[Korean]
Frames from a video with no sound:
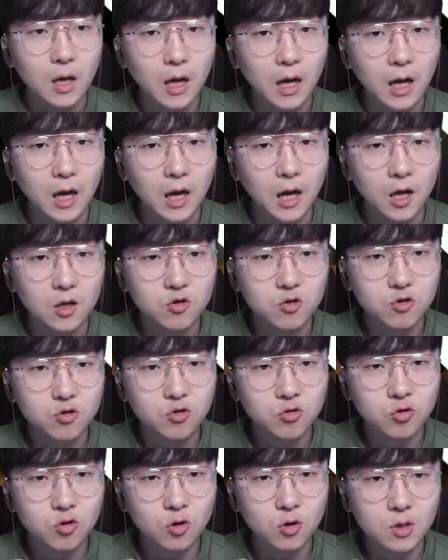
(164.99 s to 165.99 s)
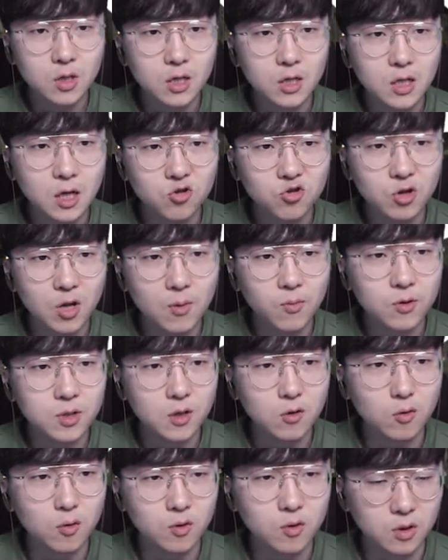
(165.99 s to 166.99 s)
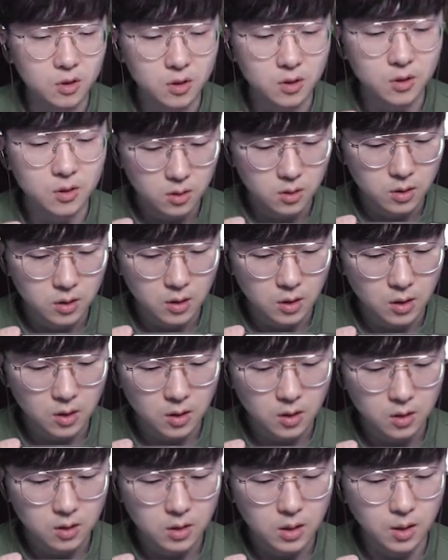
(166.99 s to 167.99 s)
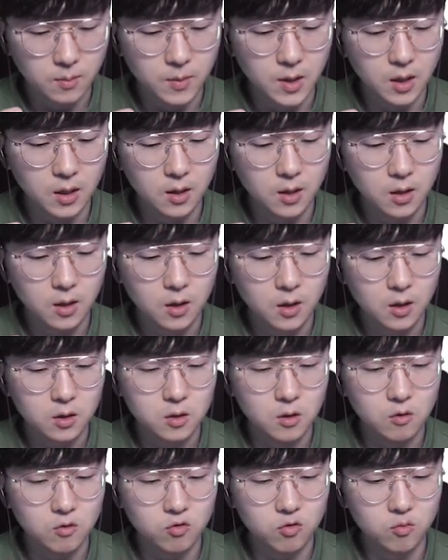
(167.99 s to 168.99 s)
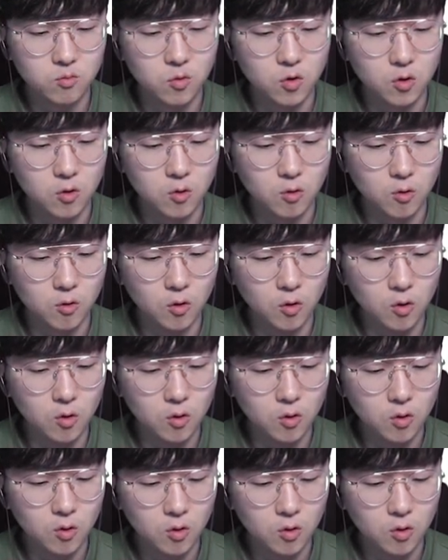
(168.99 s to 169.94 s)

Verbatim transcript: 아주 순조롭게 탈출을 해보자고 오늘은 자 그 다음에 석궁 먹고